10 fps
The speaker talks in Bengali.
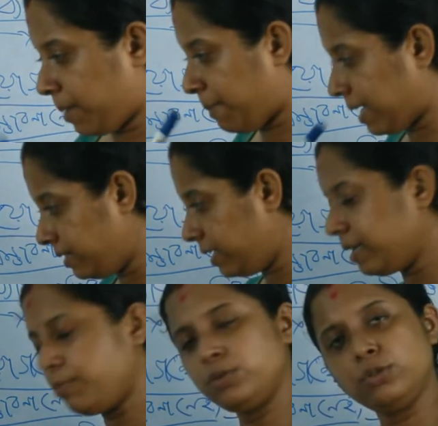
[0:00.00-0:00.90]

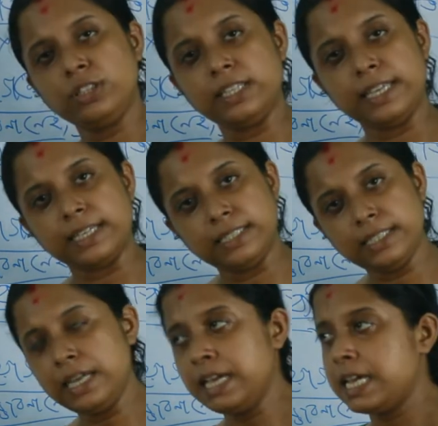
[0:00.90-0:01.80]
ব্যতিরেকি পদ্ধতিতে দেখছি
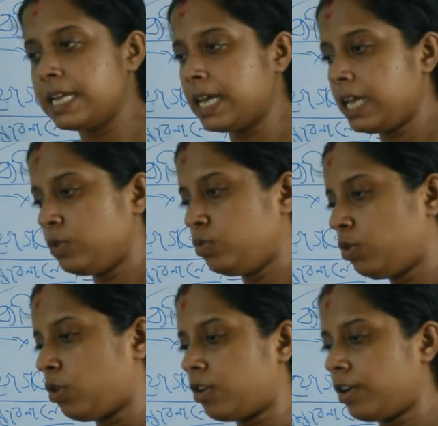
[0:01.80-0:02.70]
না দুটো
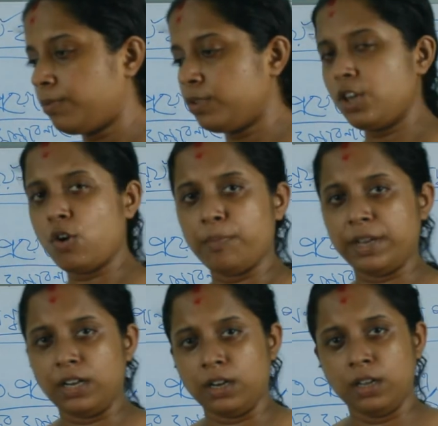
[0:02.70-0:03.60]
অলরাউন্ড মধ্যে
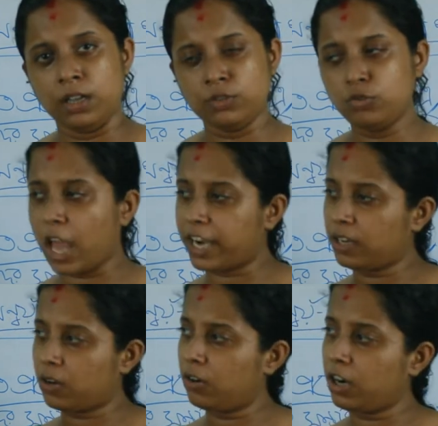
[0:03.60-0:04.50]
অমিল দুটো একটা
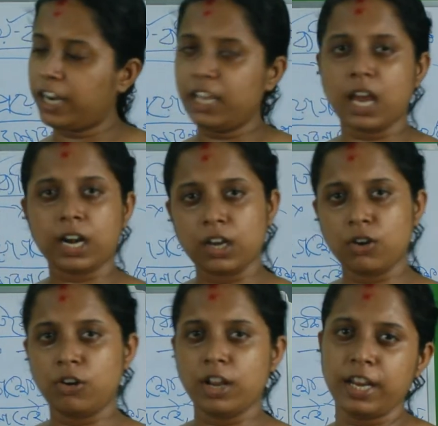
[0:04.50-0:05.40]
ঘটনা নেই আর একটা
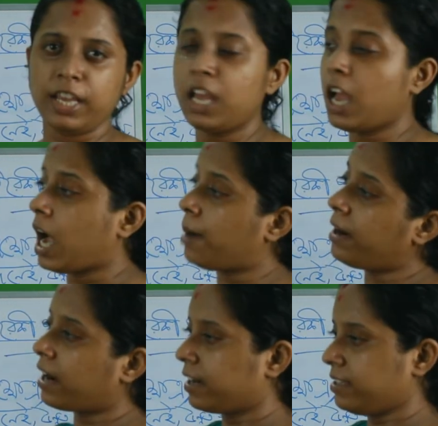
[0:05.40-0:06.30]
ঘটনা নেই আবার
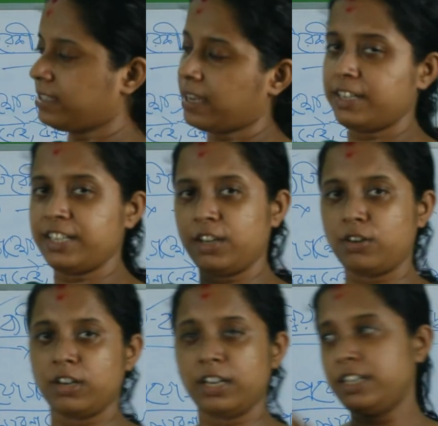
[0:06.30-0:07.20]
একটা স্থানে সেই
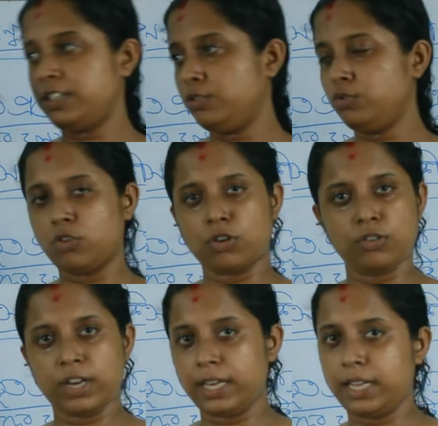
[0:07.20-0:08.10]
ঘটনা নেই দুটো
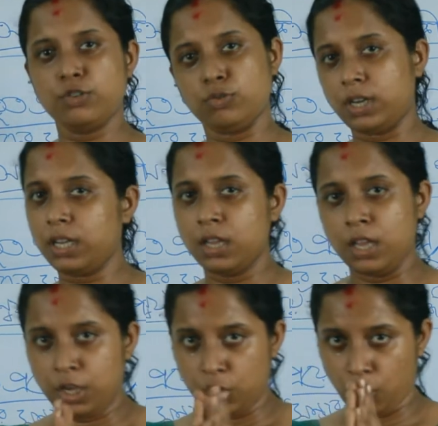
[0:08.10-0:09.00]
ঘটনাই নেই সুতরাং
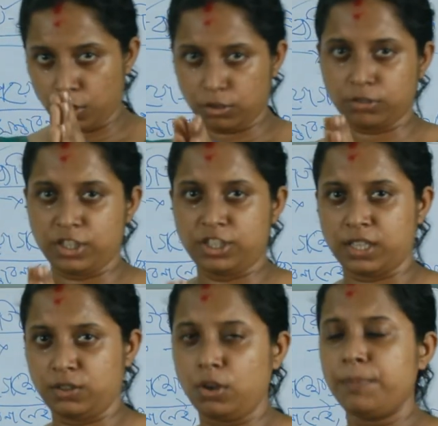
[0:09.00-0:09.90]
নমর্থক
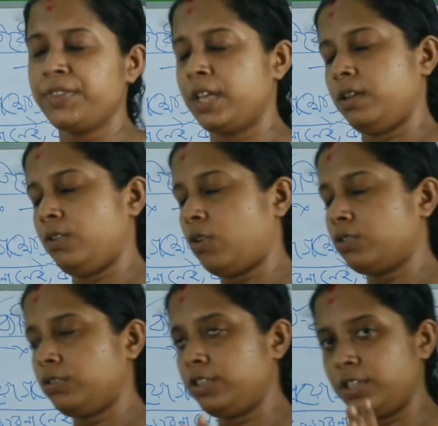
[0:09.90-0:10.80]
দৃষ্টান্ত
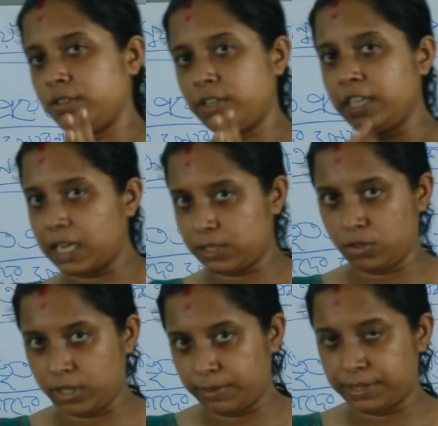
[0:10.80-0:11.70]
নমর্থক দৃষ্টান্ত নিয়ে কাজ
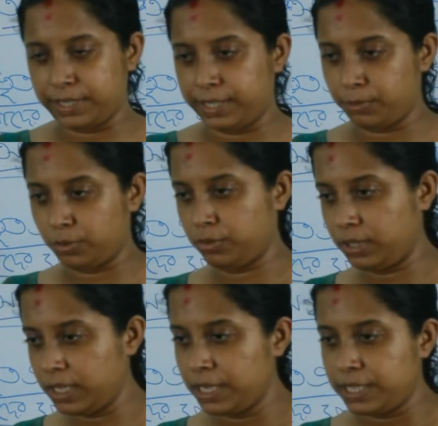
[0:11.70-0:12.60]
করে এই ব্যতিরেকি
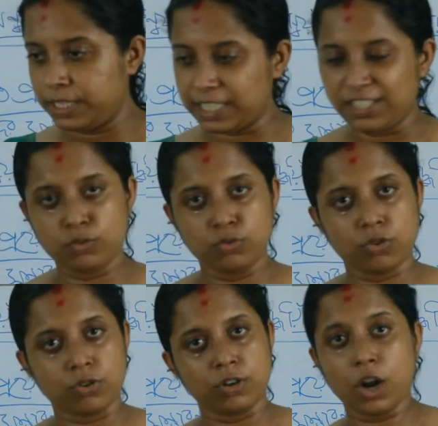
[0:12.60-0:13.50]
পদ্ধতি দেখছি দুটো
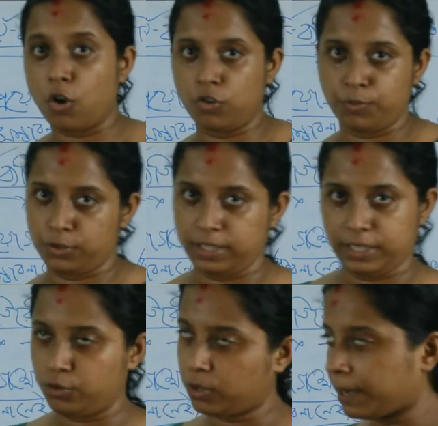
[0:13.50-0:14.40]
ঘটনার অনুপস্থিতি
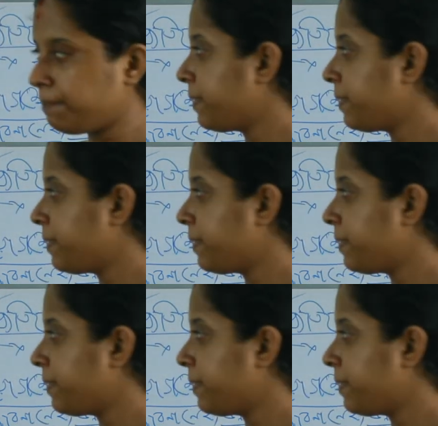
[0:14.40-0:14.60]
সুতরাং